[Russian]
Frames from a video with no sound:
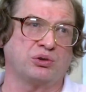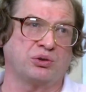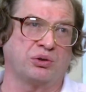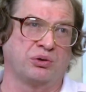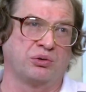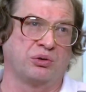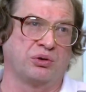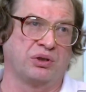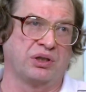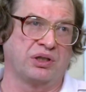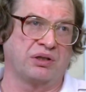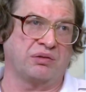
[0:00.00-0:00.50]
пенсию
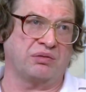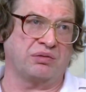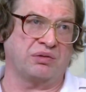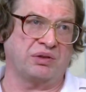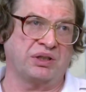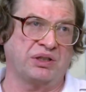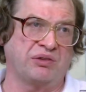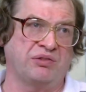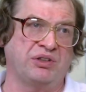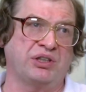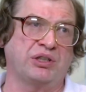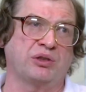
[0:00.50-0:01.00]
100
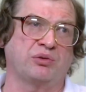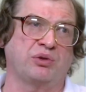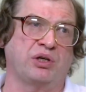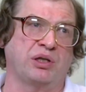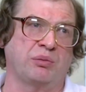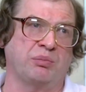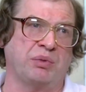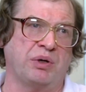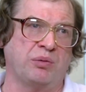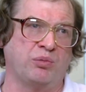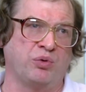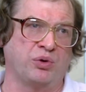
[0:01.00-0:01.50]
долларов, их
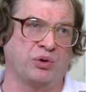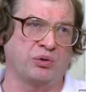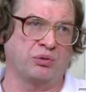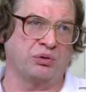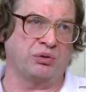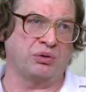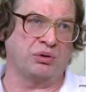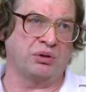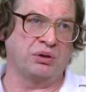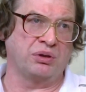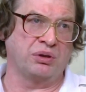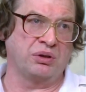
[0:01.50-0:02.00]
выкинули на
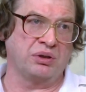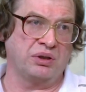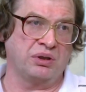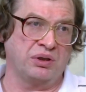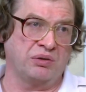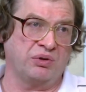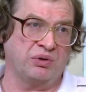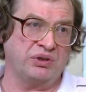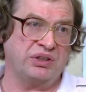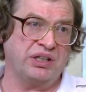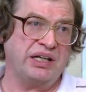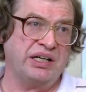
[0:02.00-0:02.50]
помойку.
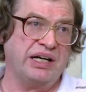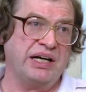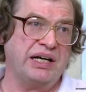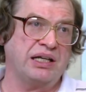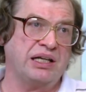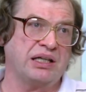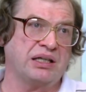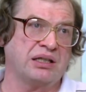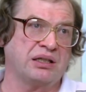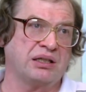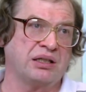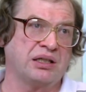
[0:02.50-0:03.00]
Вот
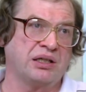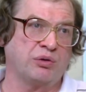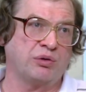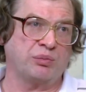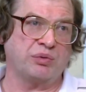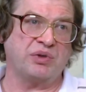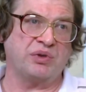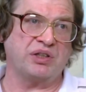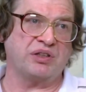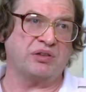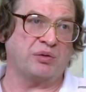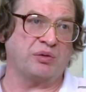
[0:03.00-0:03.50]
реалии.
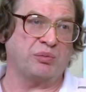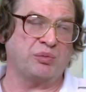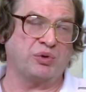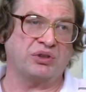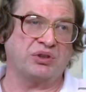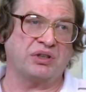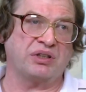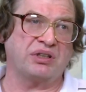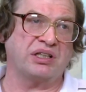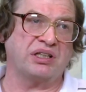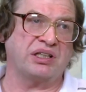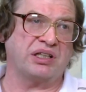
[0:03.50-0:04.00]
Понимаете,
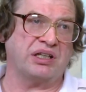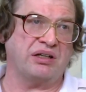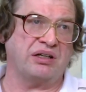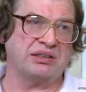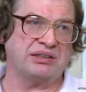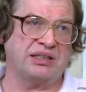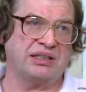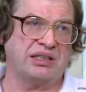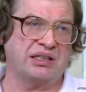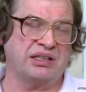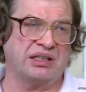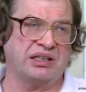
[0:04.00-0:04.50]
вам может это
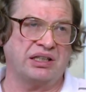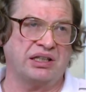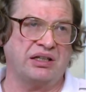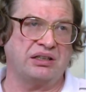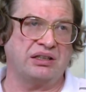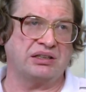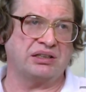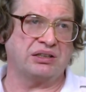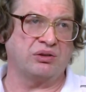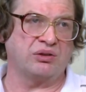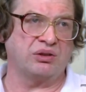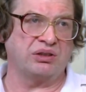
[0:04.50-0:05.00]
нравится или не
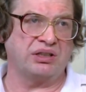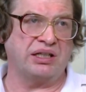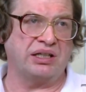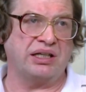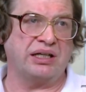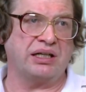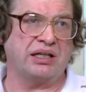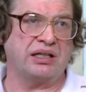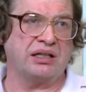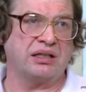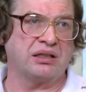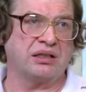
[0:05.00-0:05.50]
нравится, но
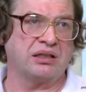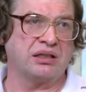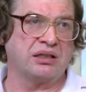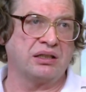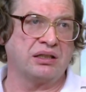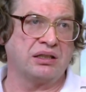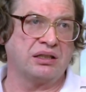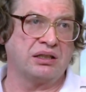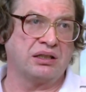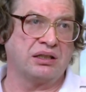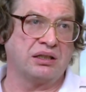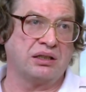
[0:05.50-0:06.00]
это реалии.
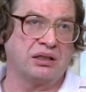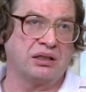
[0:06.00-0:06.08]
